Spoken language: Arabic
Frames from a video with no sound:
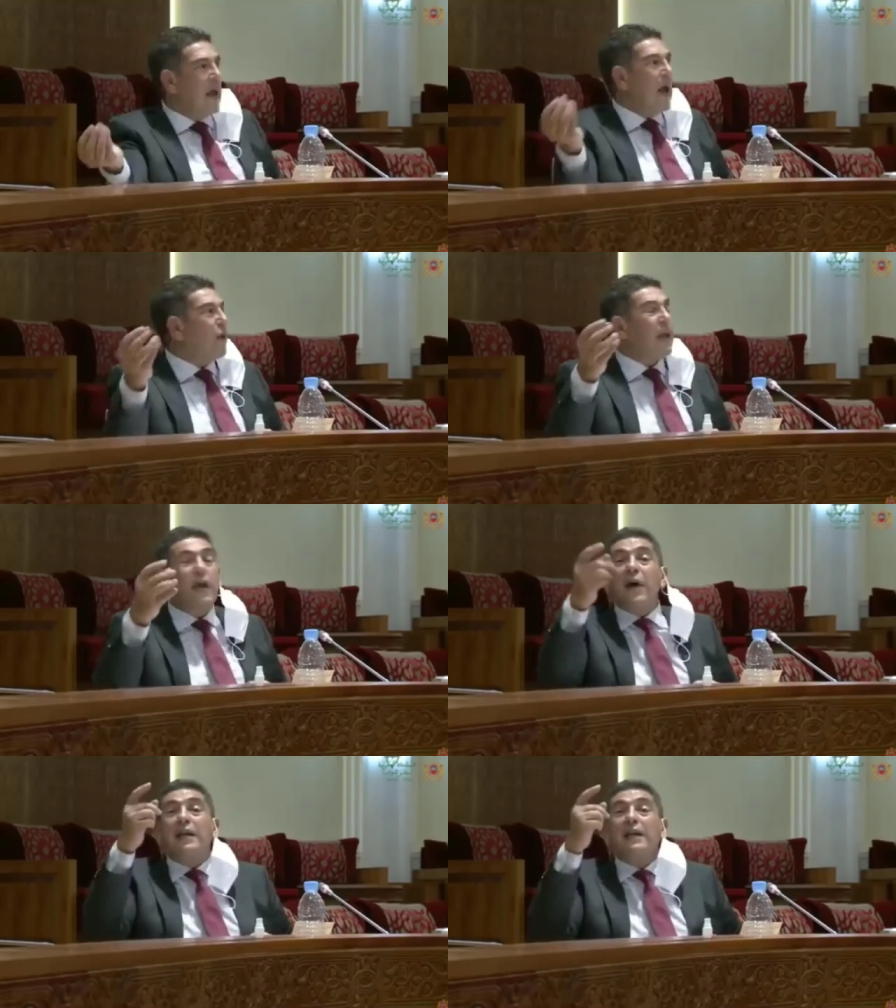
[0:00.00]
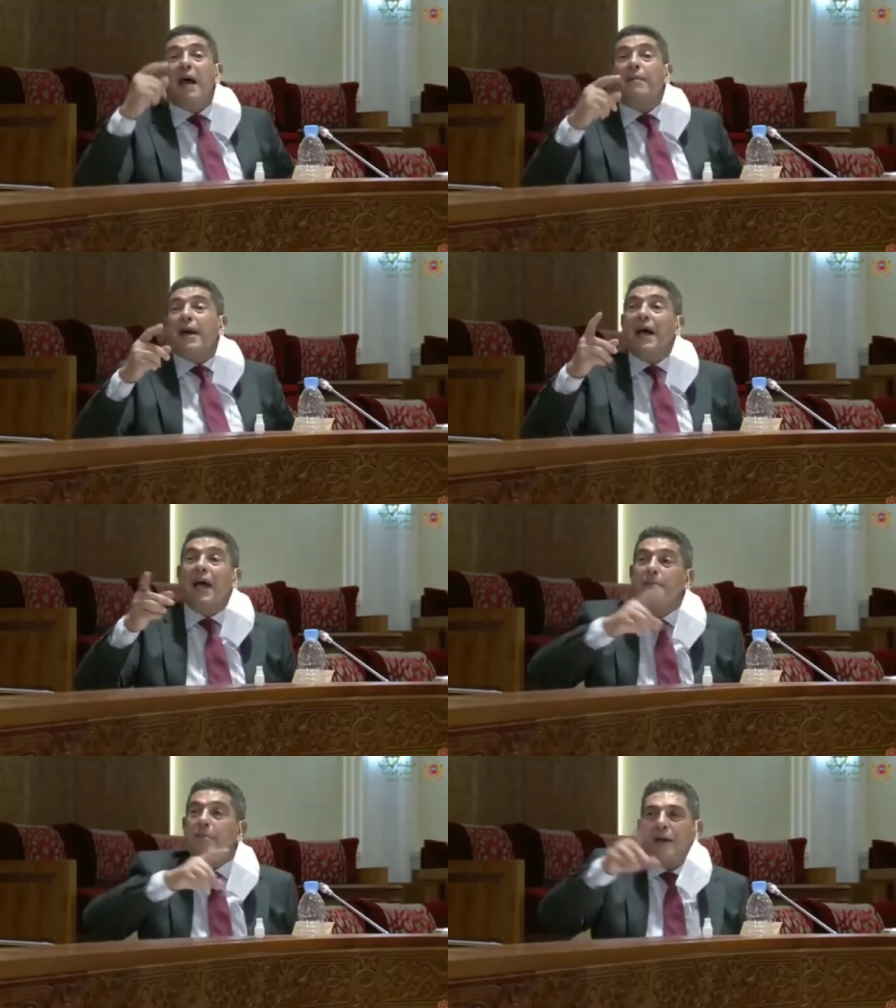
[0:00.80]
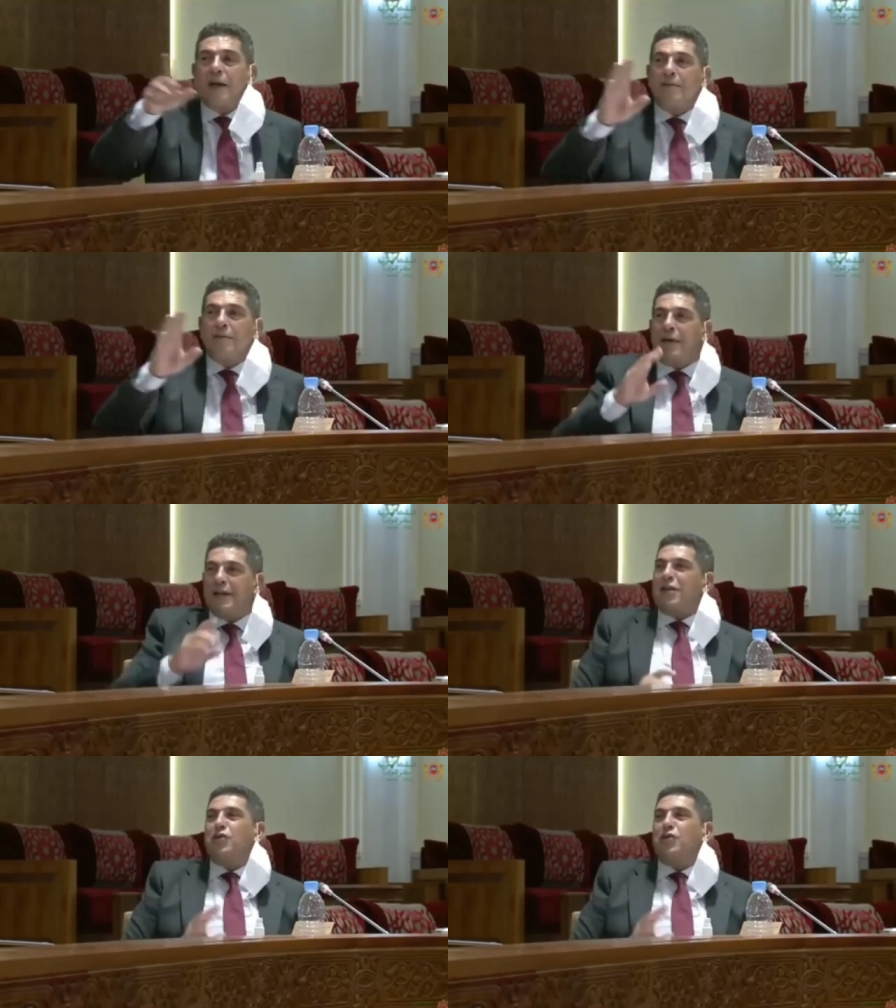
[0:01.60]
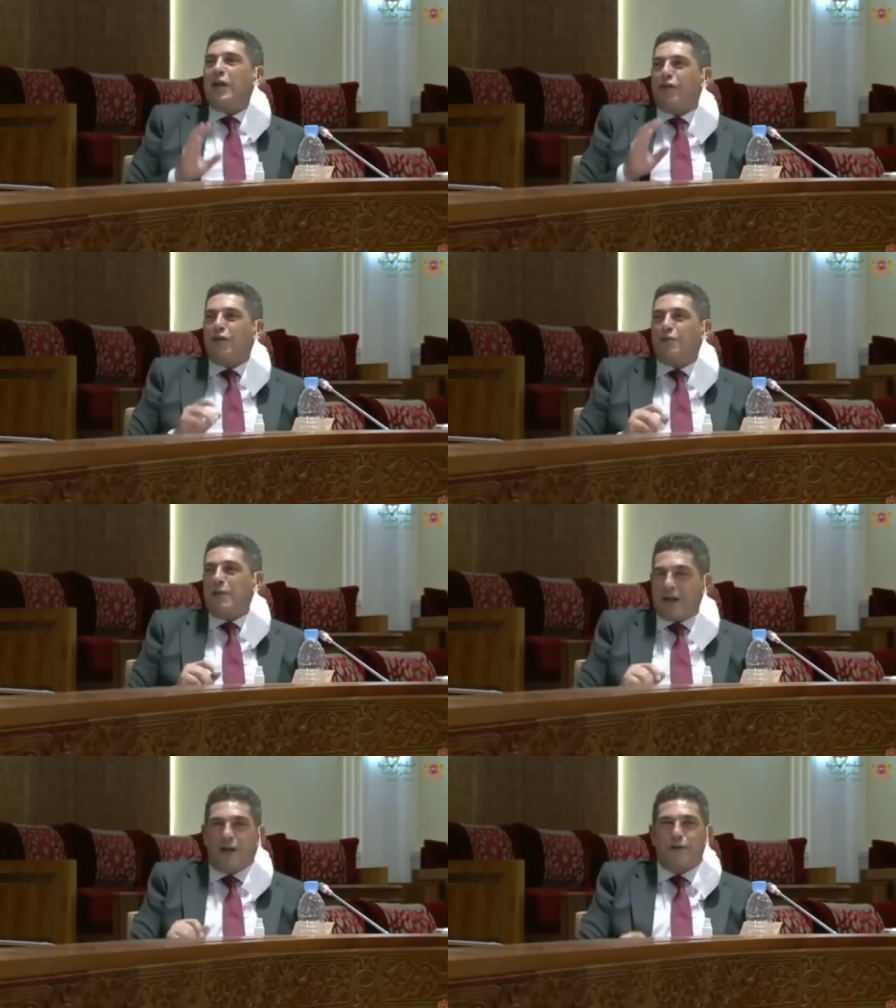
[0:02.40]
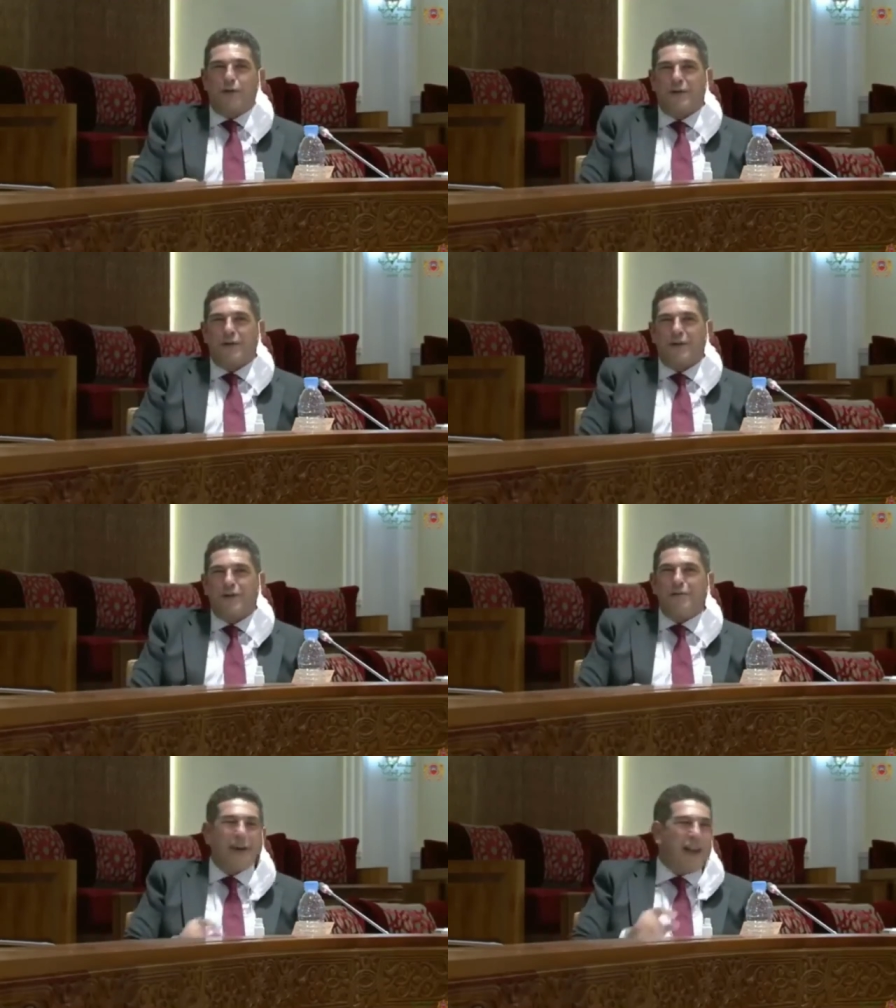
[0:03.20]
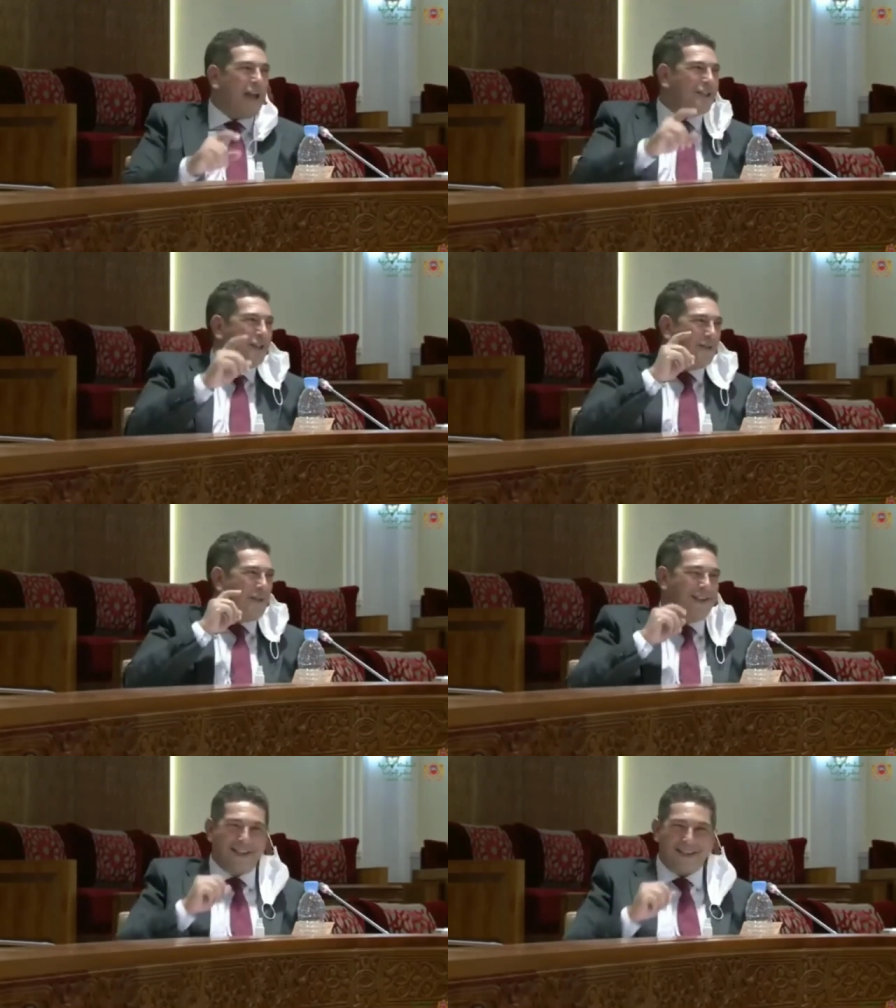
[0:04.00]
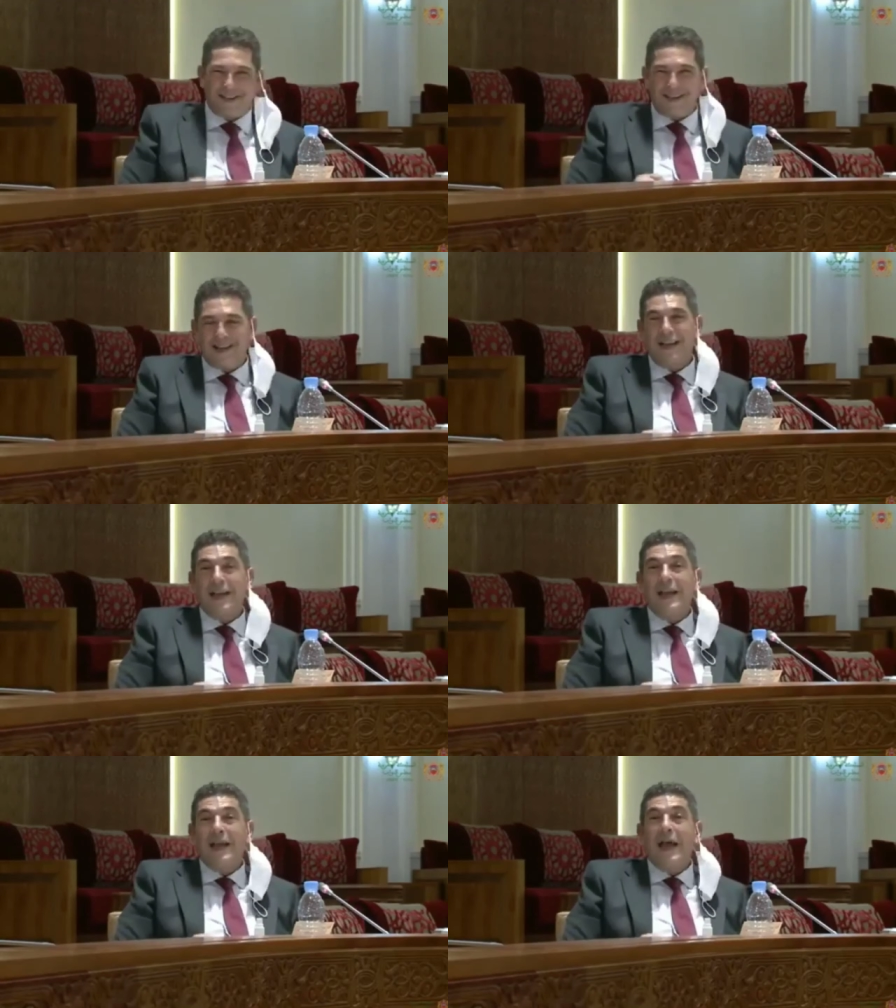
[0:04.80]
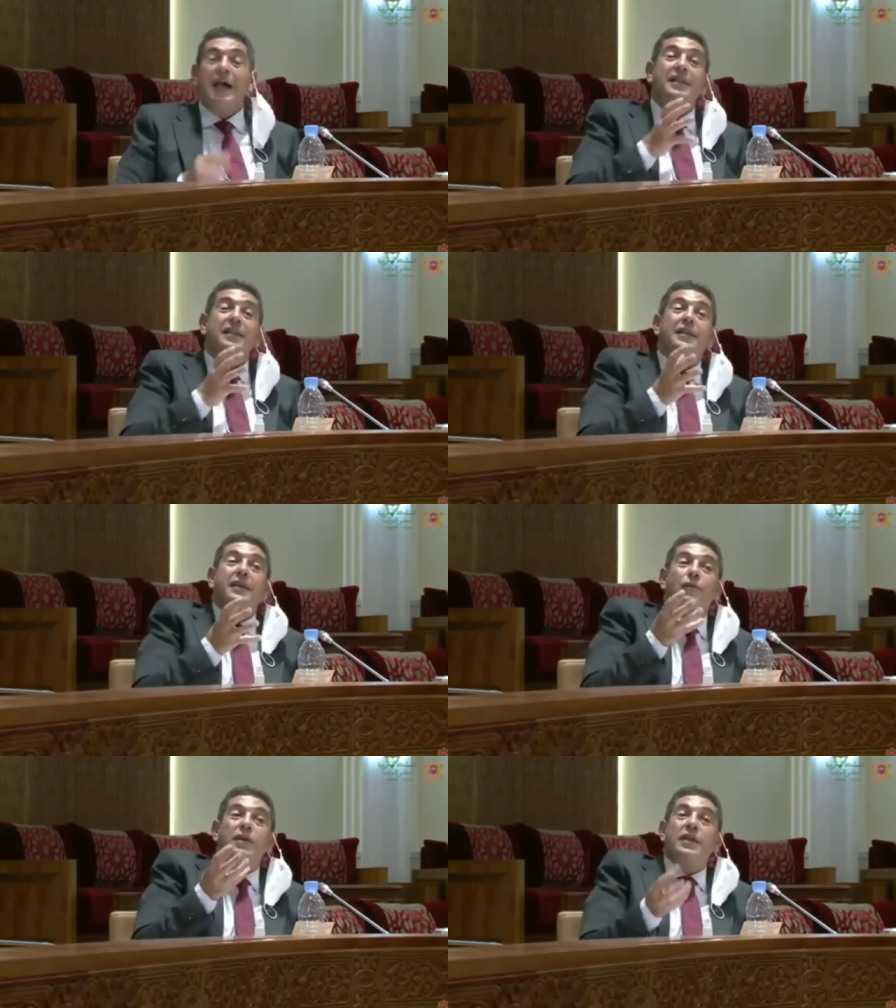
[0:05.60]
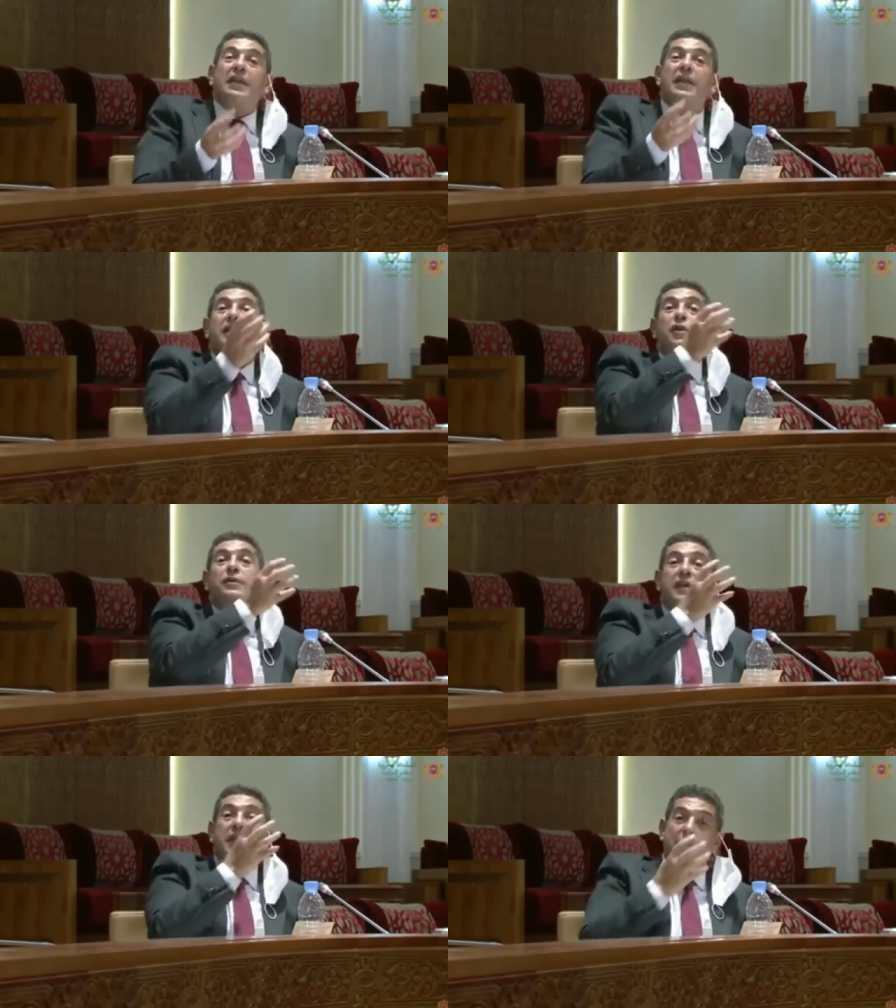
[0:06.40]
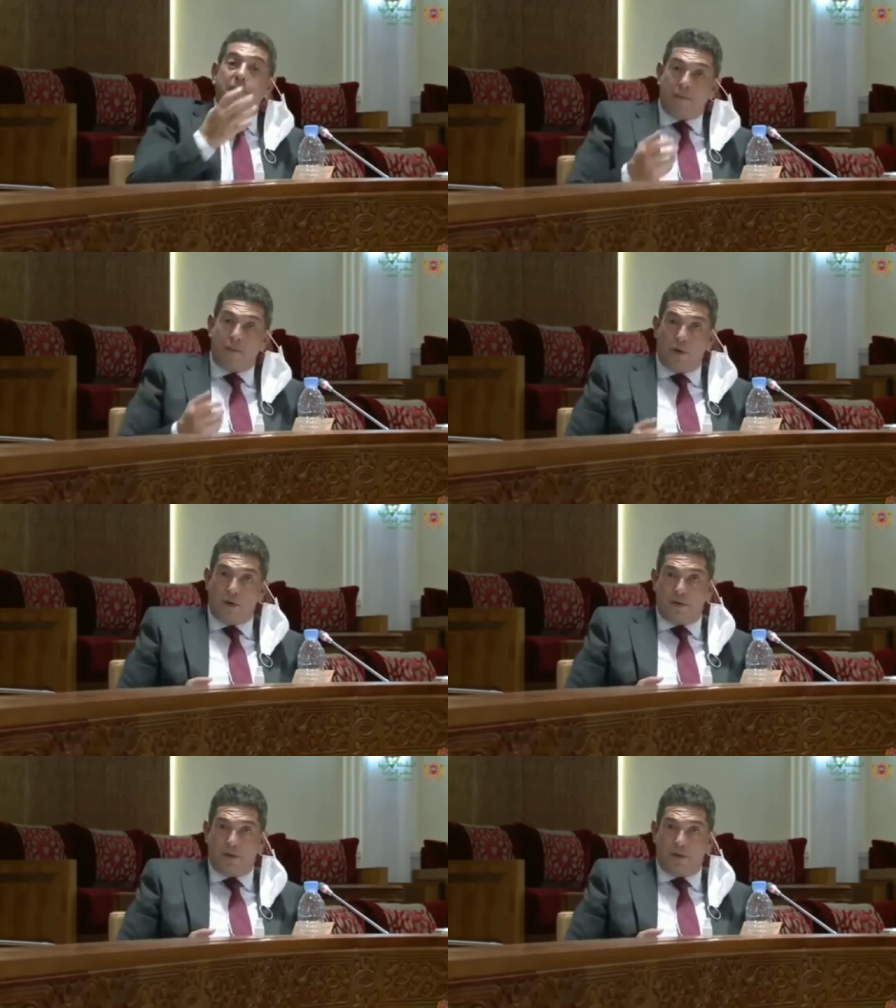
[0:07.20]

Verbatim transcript: الو كاين واحد الامر اخر ما حتى شي واحد فيكم ما قالو وما لاحظتيوش هاد الوليدات اللي غيديروا التعليم عن بعد